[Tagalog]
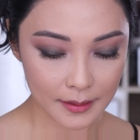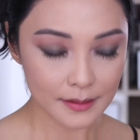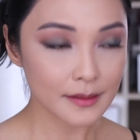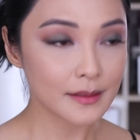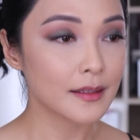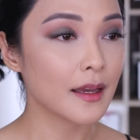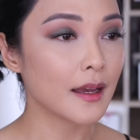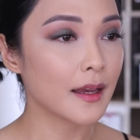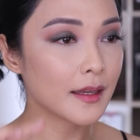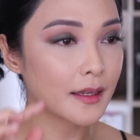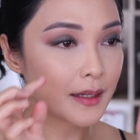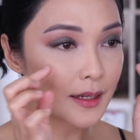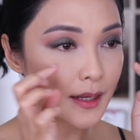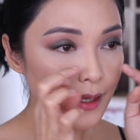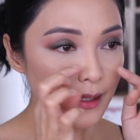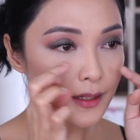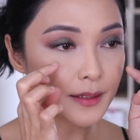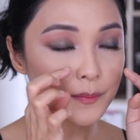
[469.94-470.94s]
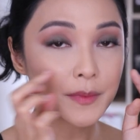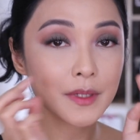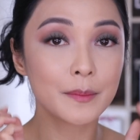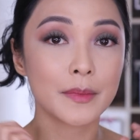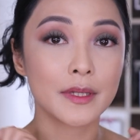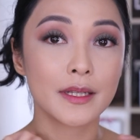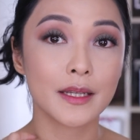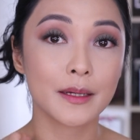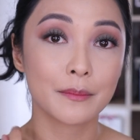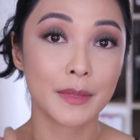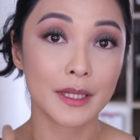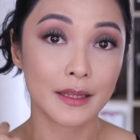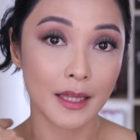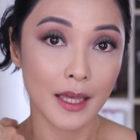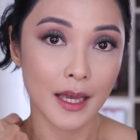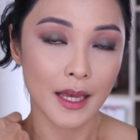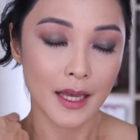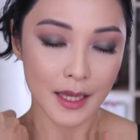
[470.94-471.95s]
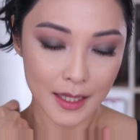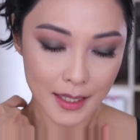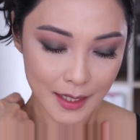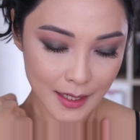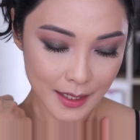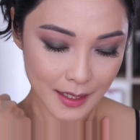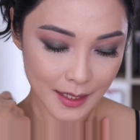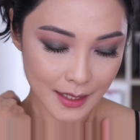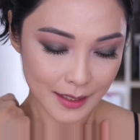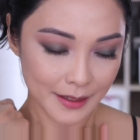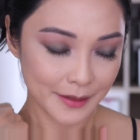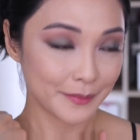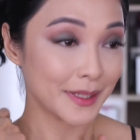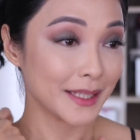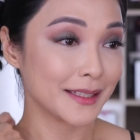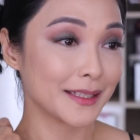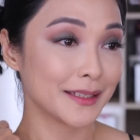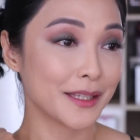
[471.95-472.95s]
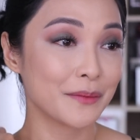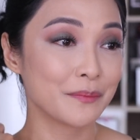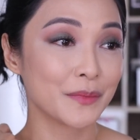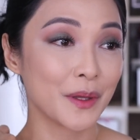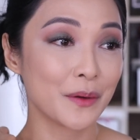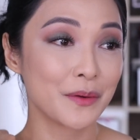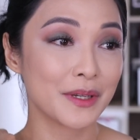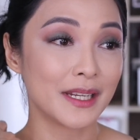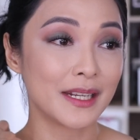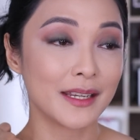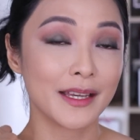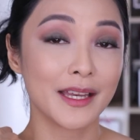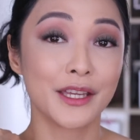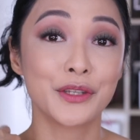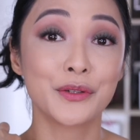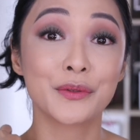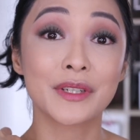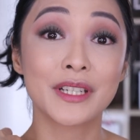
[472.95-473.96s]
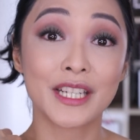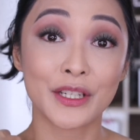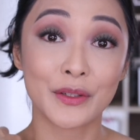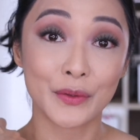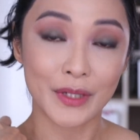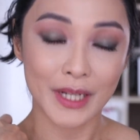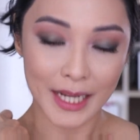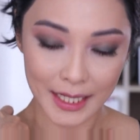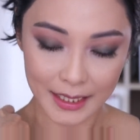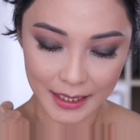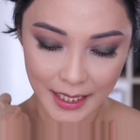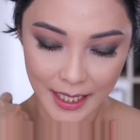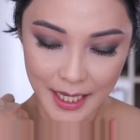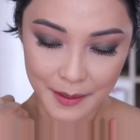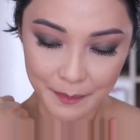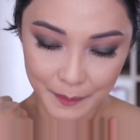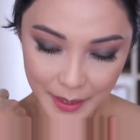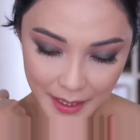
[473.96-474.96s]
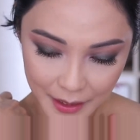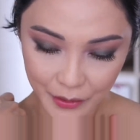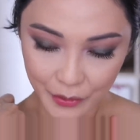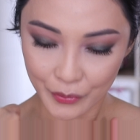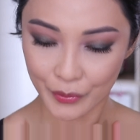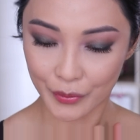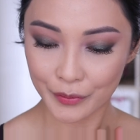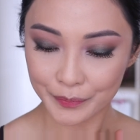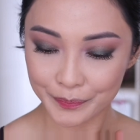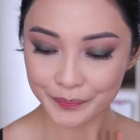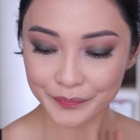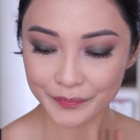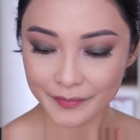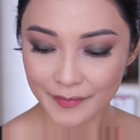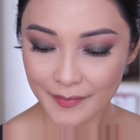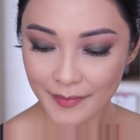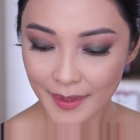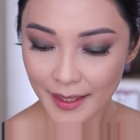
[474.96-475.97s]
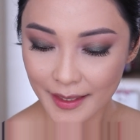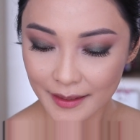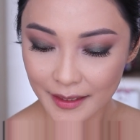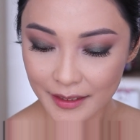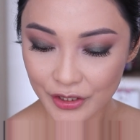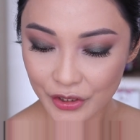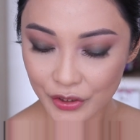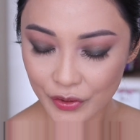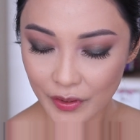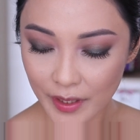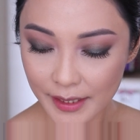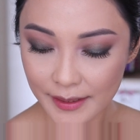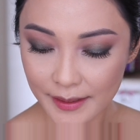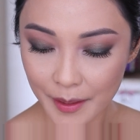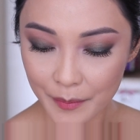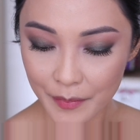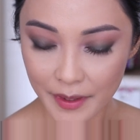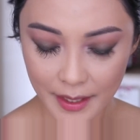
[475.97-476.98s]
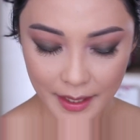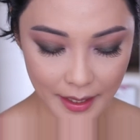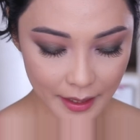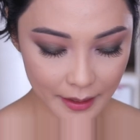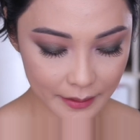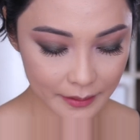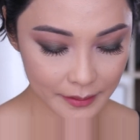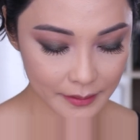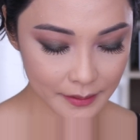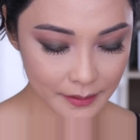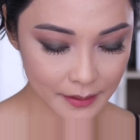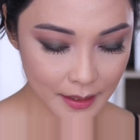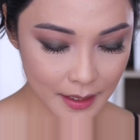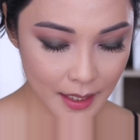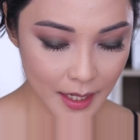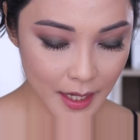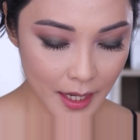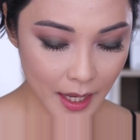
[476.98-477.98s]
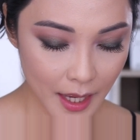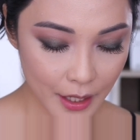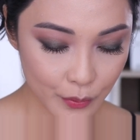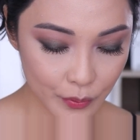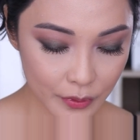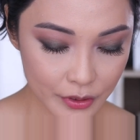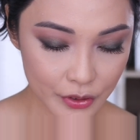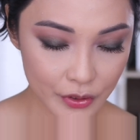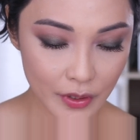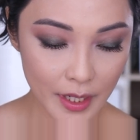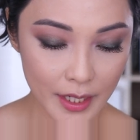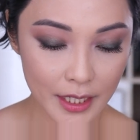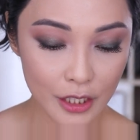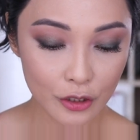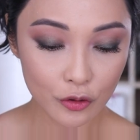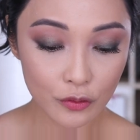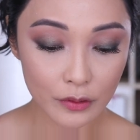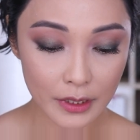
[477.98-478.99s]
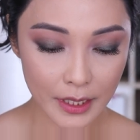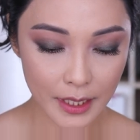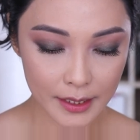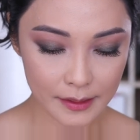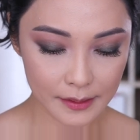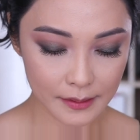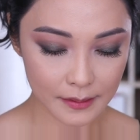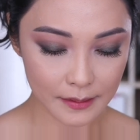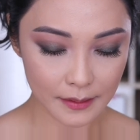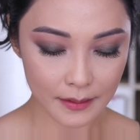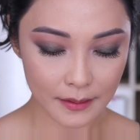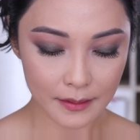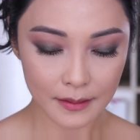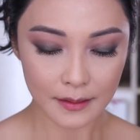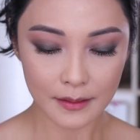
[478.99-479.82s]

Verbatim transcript: Sa ilalim naman ng mata, uh, ah, natetempt akong ilagay yung green ulit. Pero, let's try something else. I will try itong last.